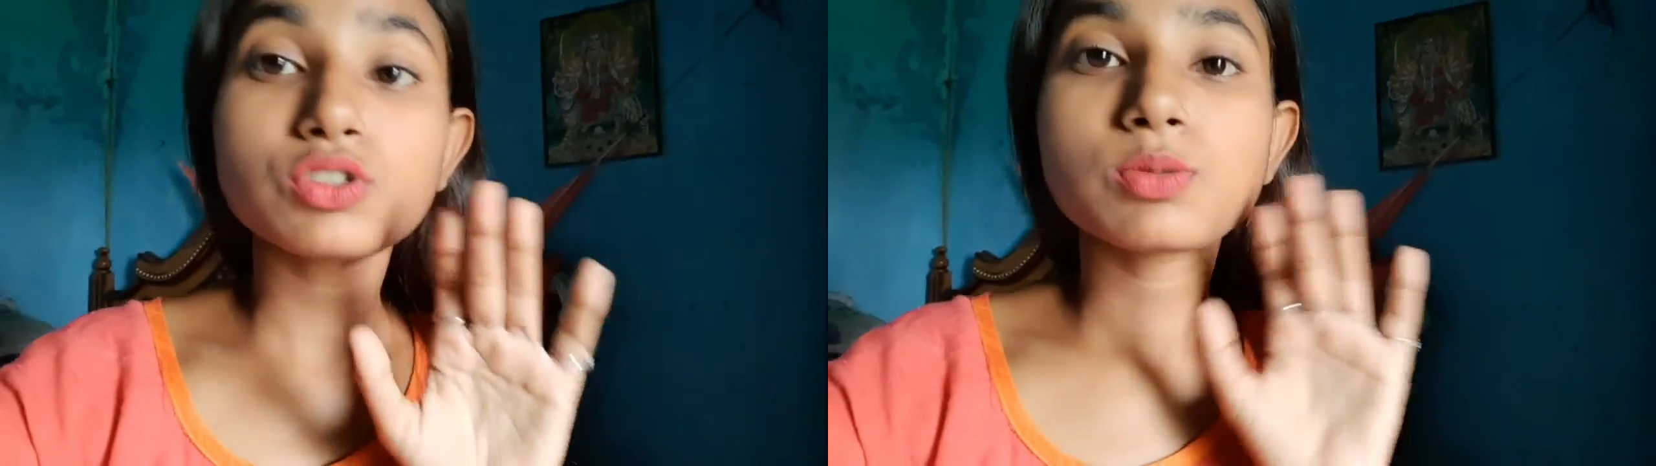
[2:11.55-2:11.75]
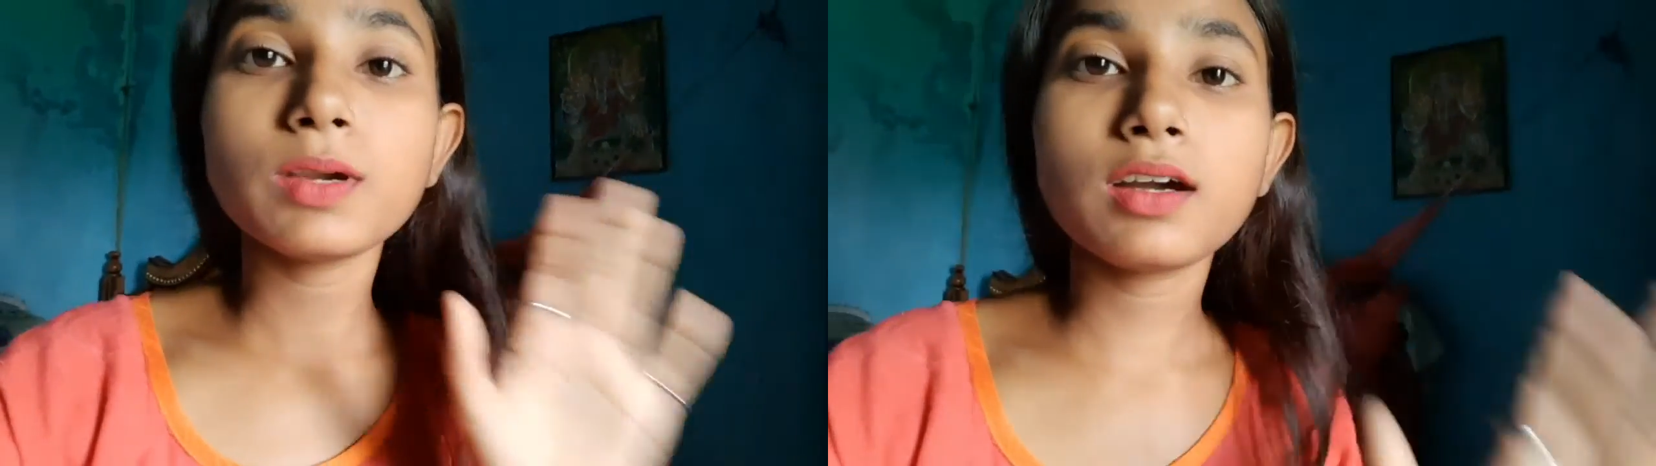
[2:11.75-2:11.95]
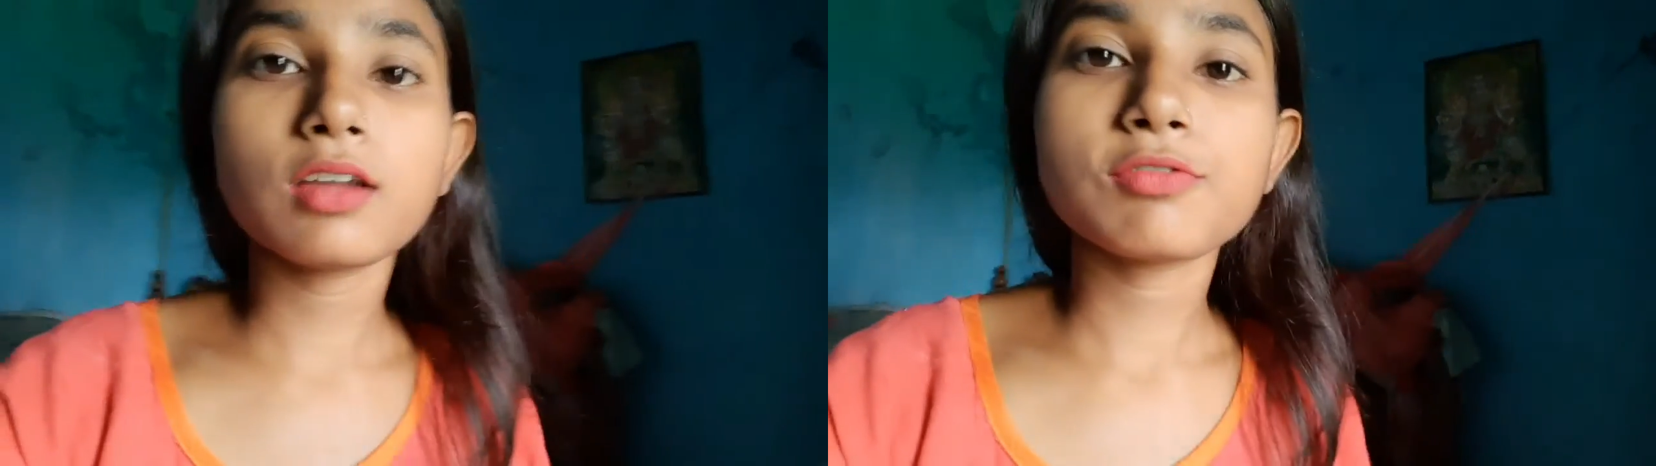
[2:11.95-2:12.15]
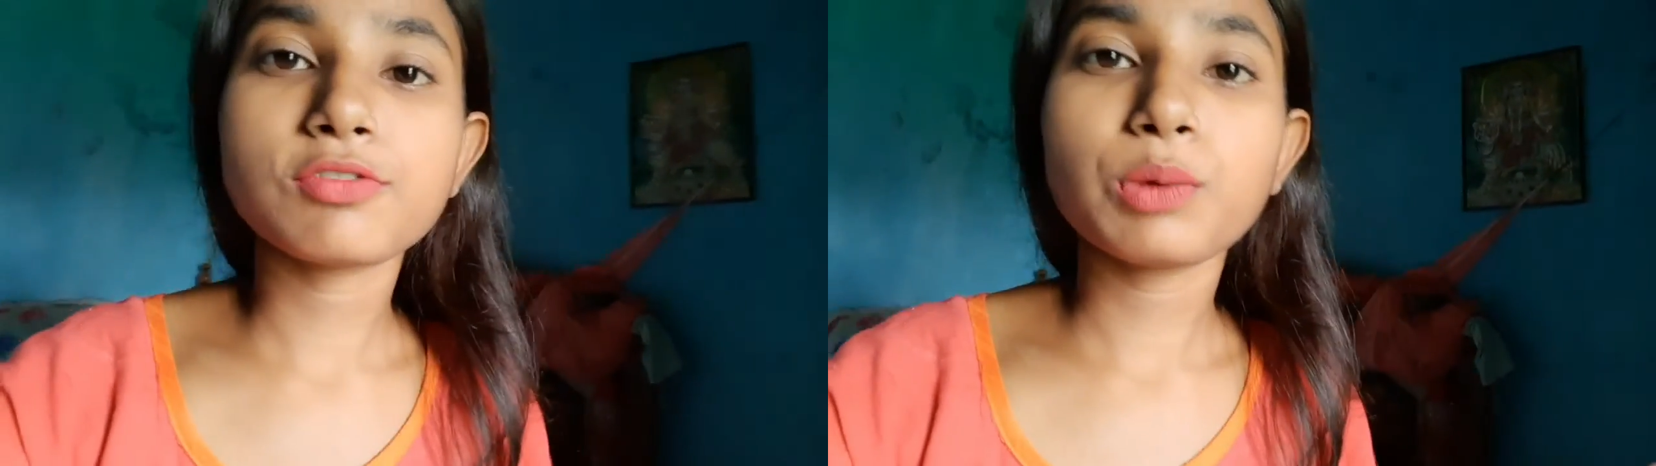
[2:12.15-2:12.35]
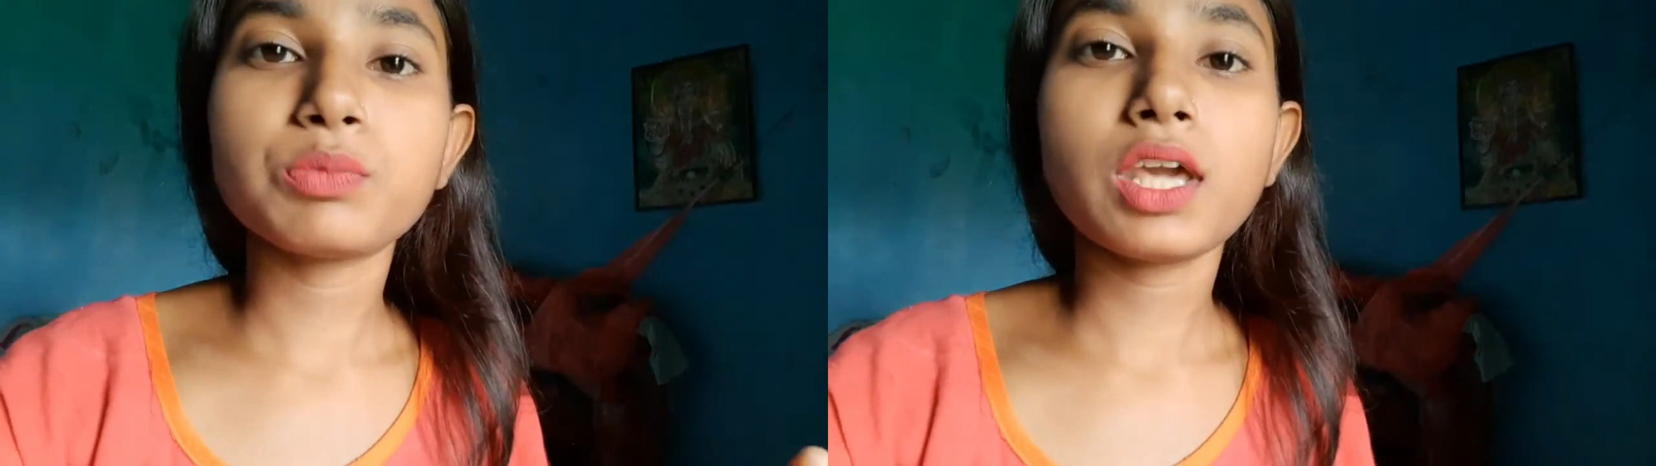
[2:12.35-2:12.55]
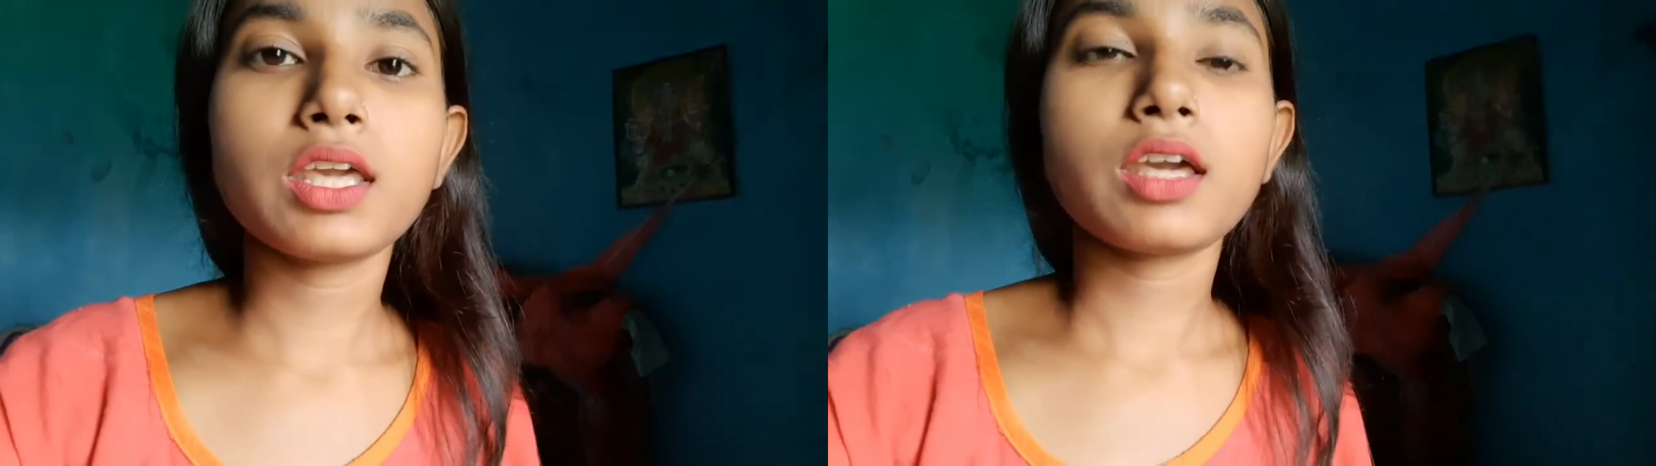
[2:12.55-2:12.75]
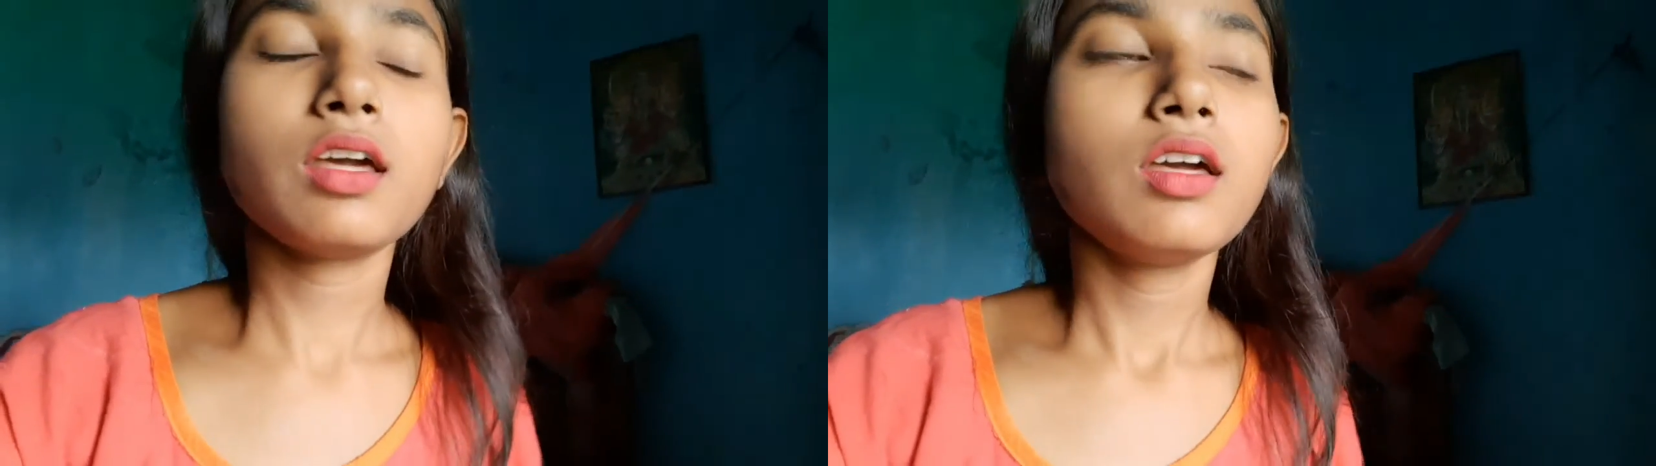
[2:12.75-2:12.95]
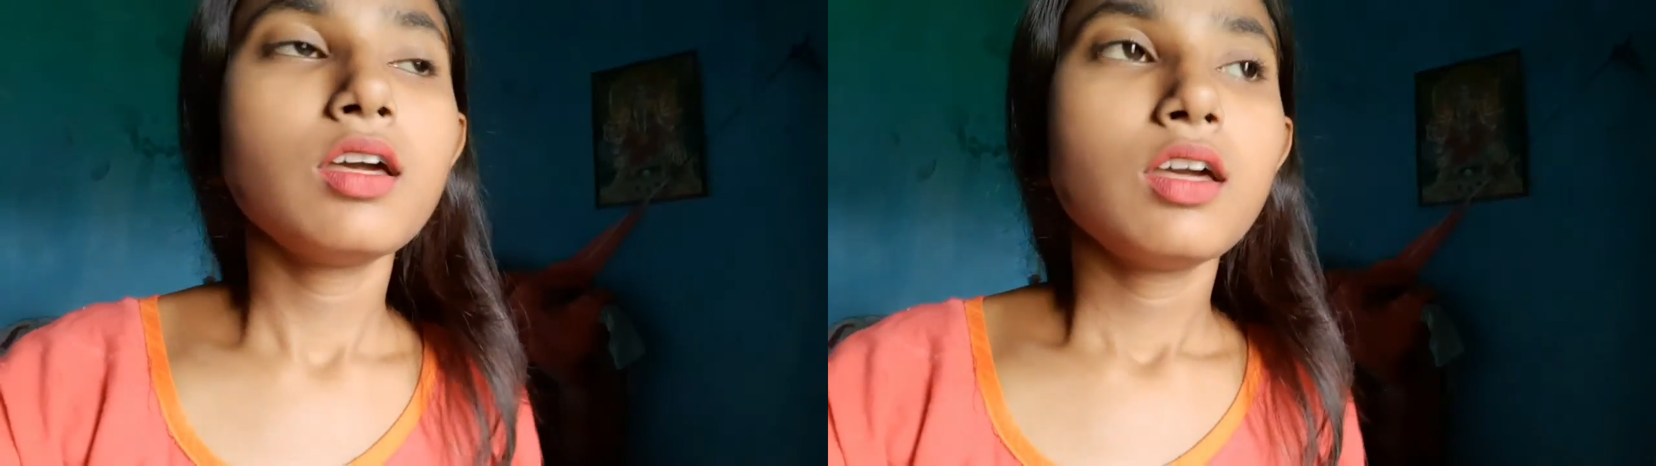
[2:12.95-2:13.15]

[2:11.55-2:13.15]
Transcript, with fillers: कुछ भी कंफर्म नहीं है